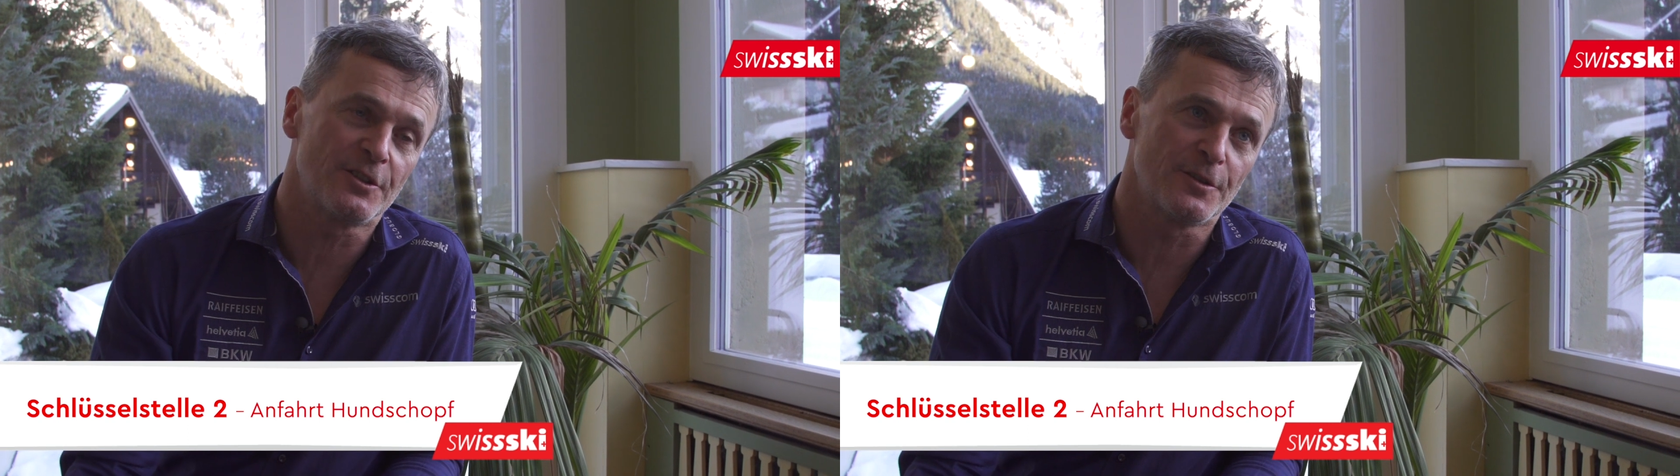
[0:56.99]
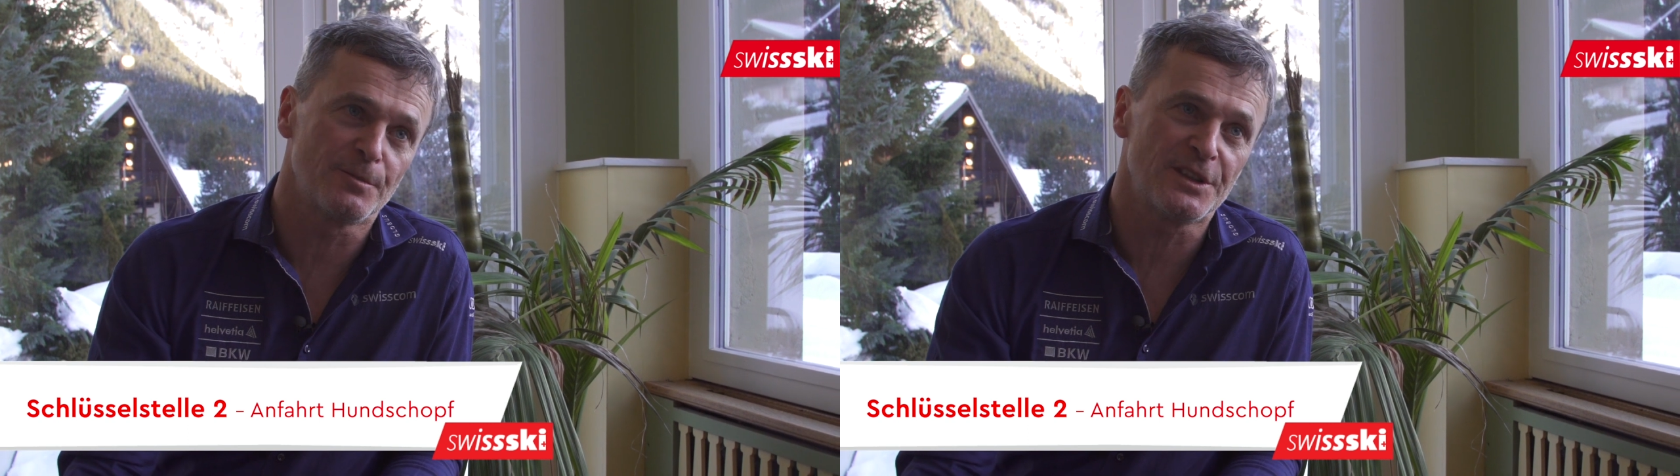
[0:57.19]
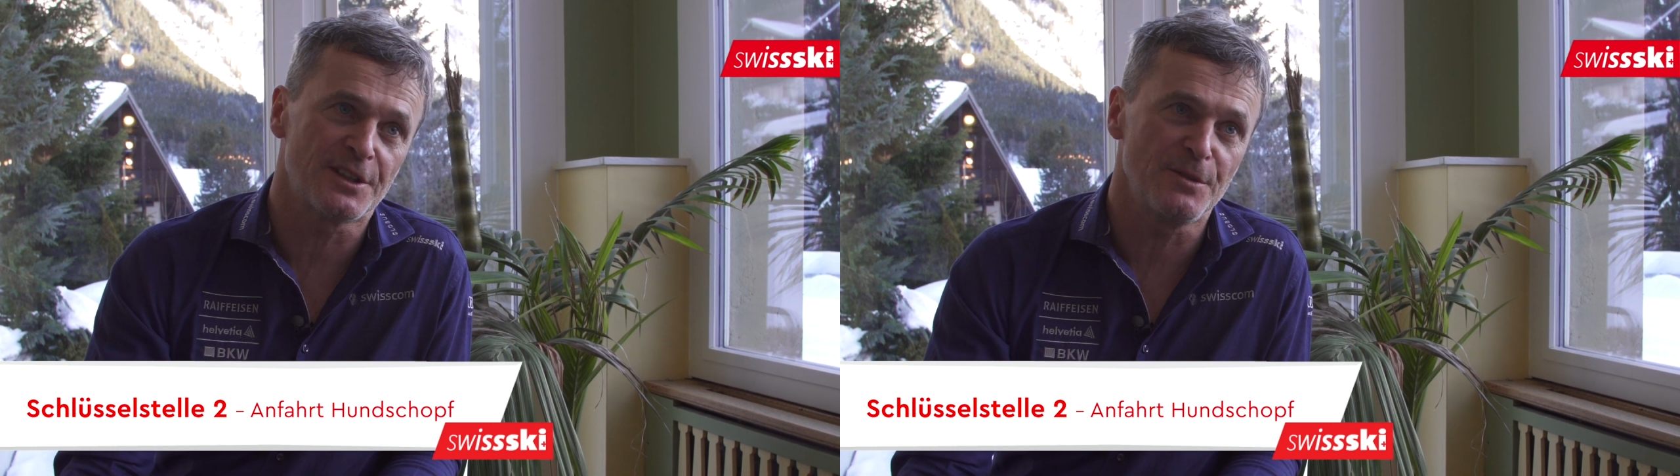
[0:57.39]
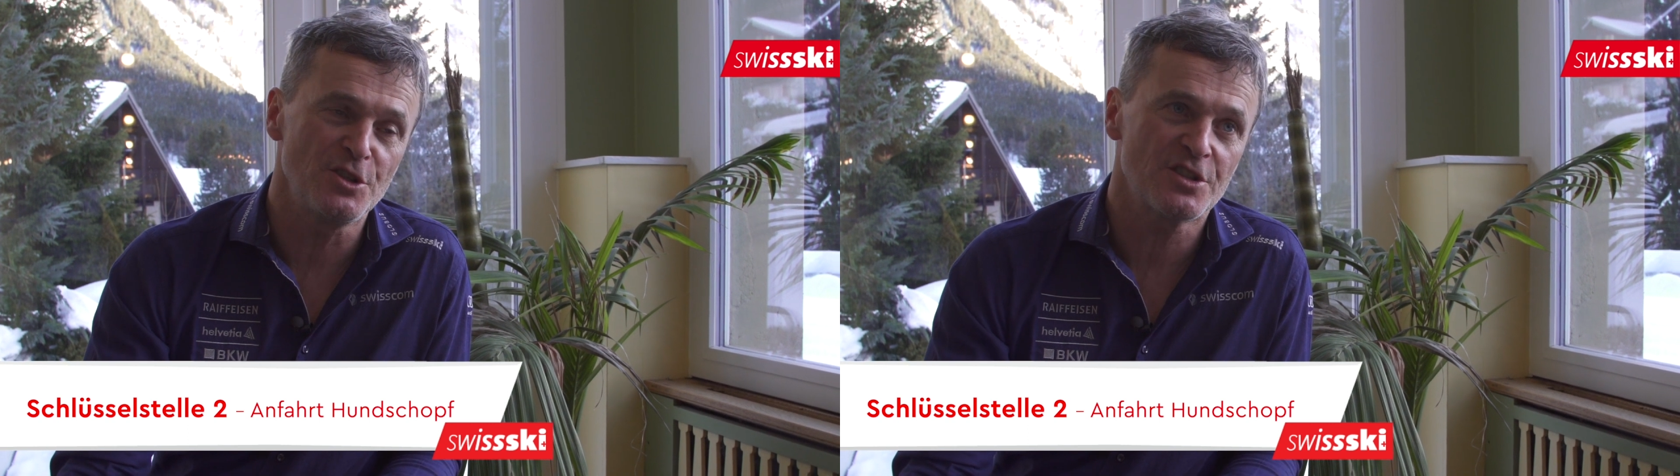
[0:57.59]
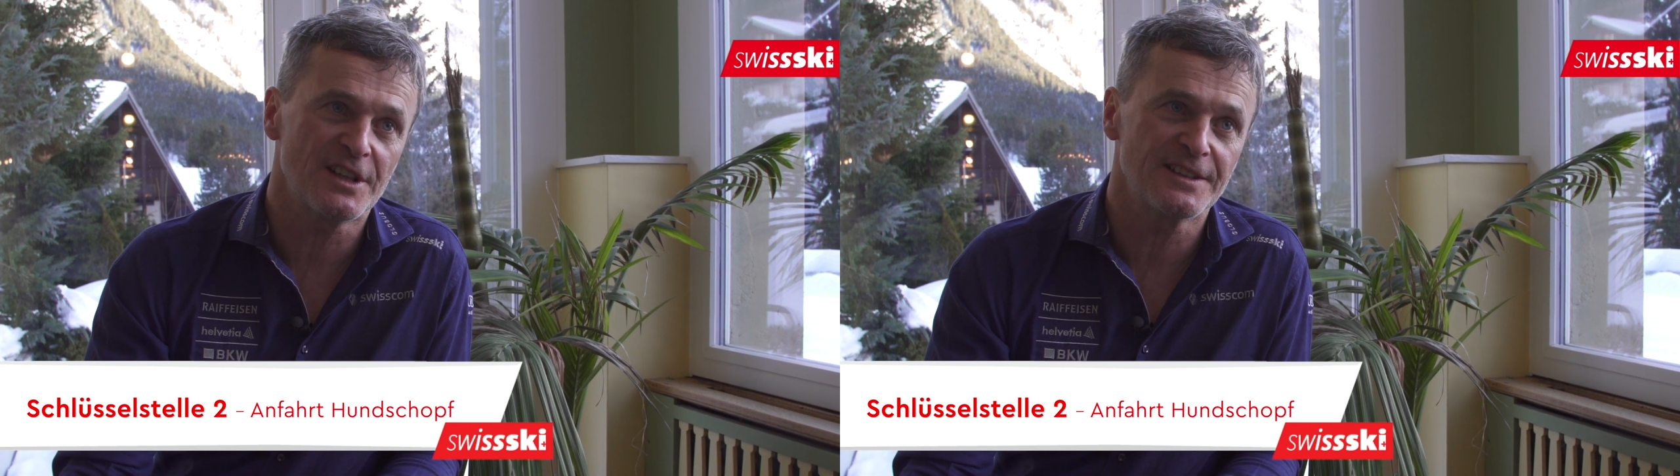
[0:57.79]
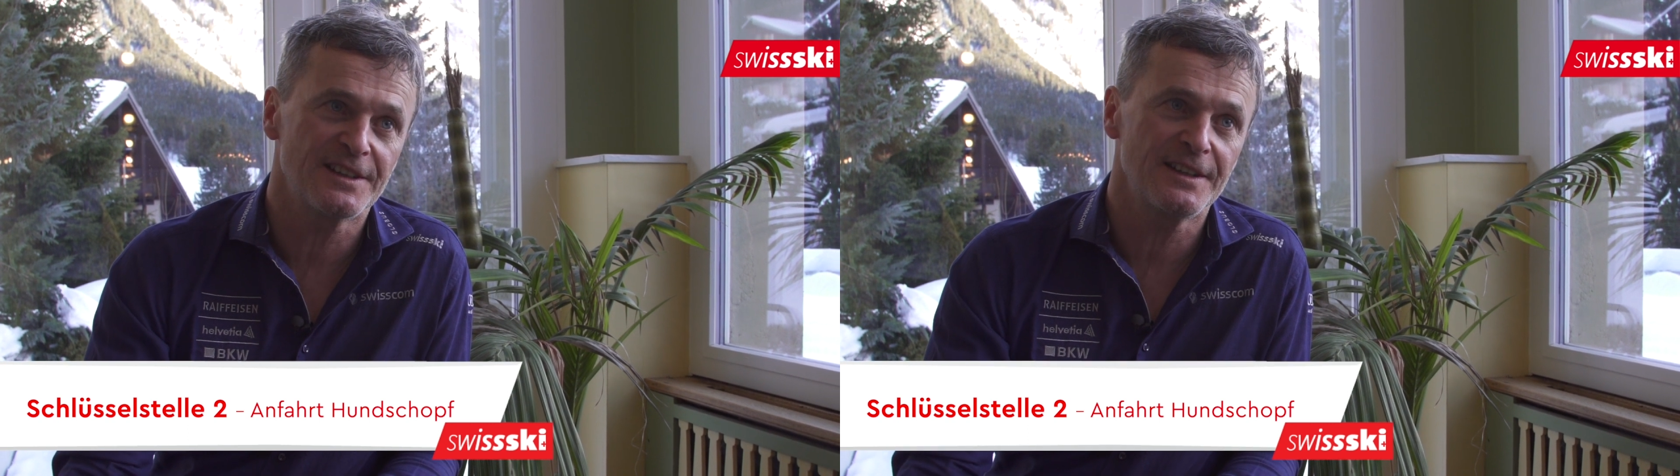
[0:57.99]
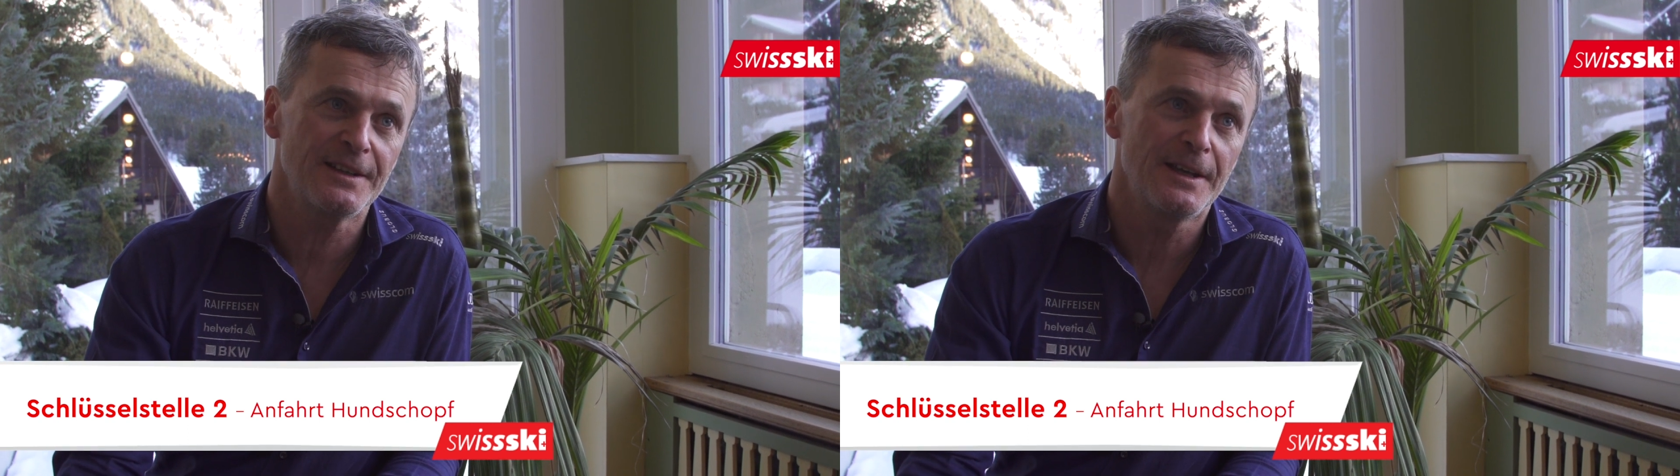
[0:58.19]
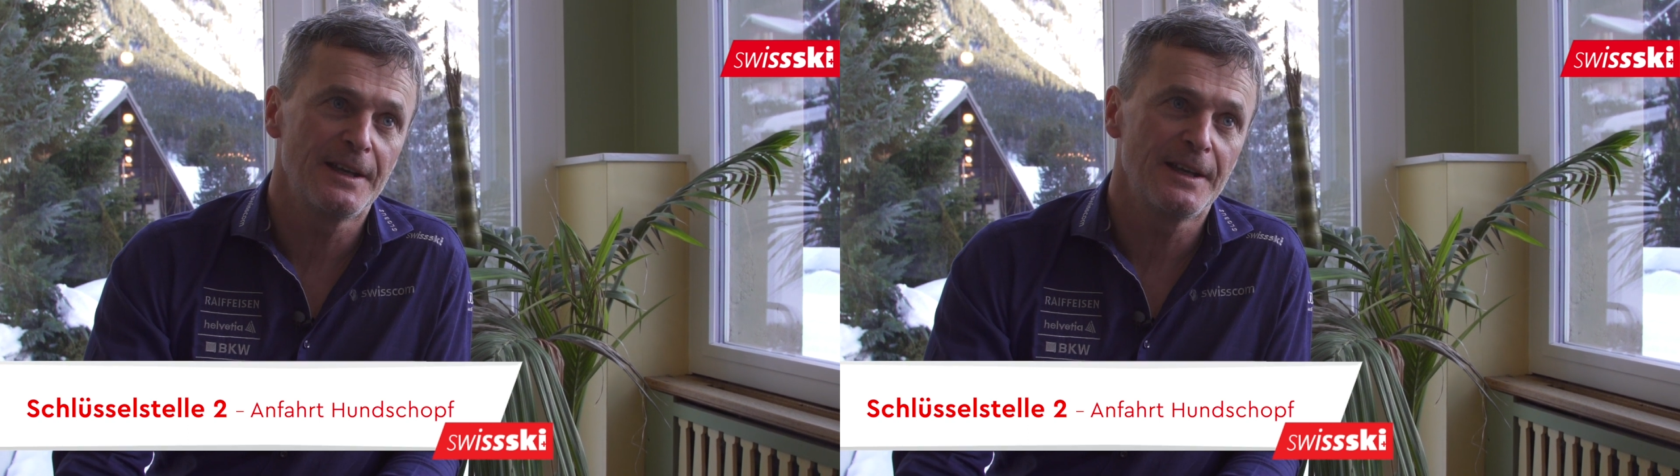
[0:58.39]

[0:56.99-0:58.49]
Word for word: dann mit der Minschkante.